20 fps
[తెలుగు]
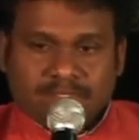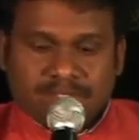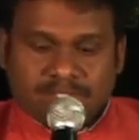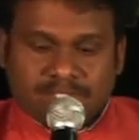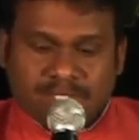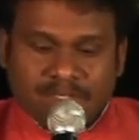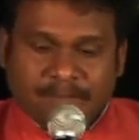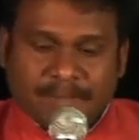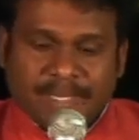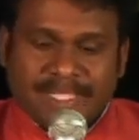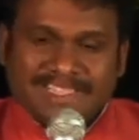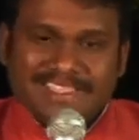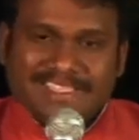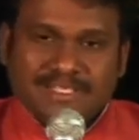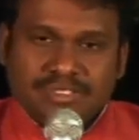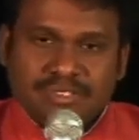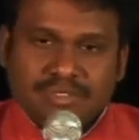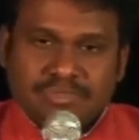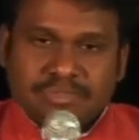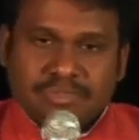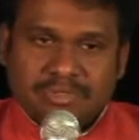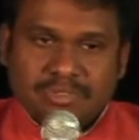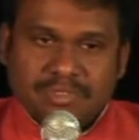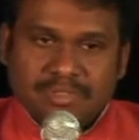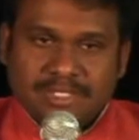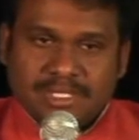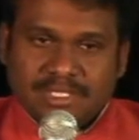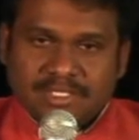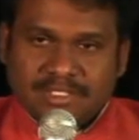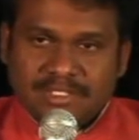చిన్న ప్రార్థన
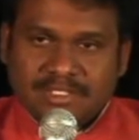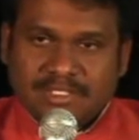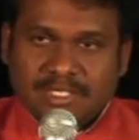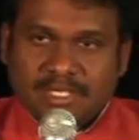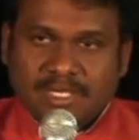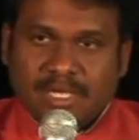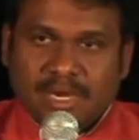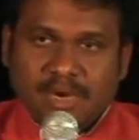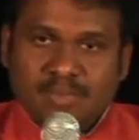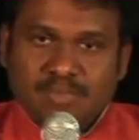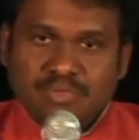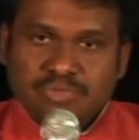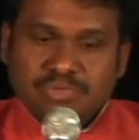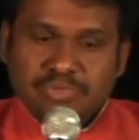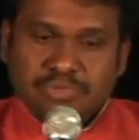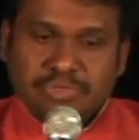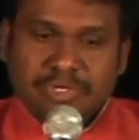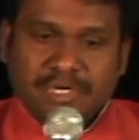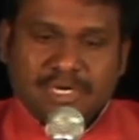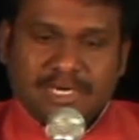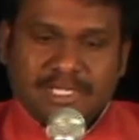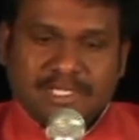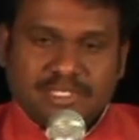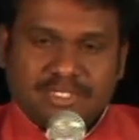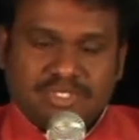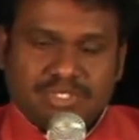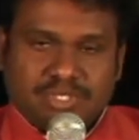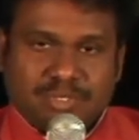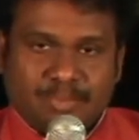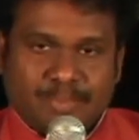చేసుకుందాం దయచేసి కళ్ళు మూసుకున్నట్లయితే
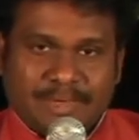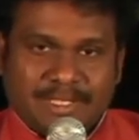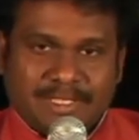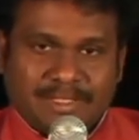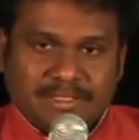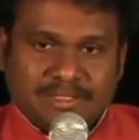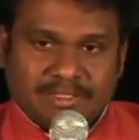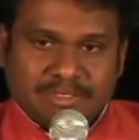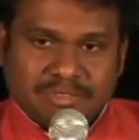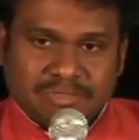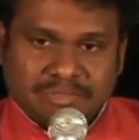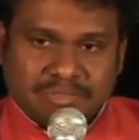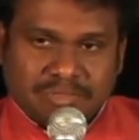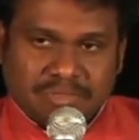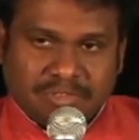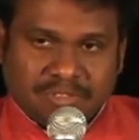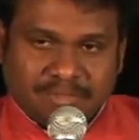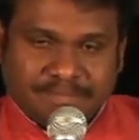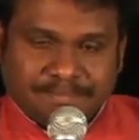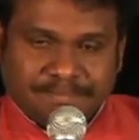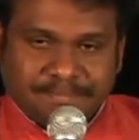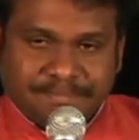చిన్న ప్రార్థన చేసుకుందాం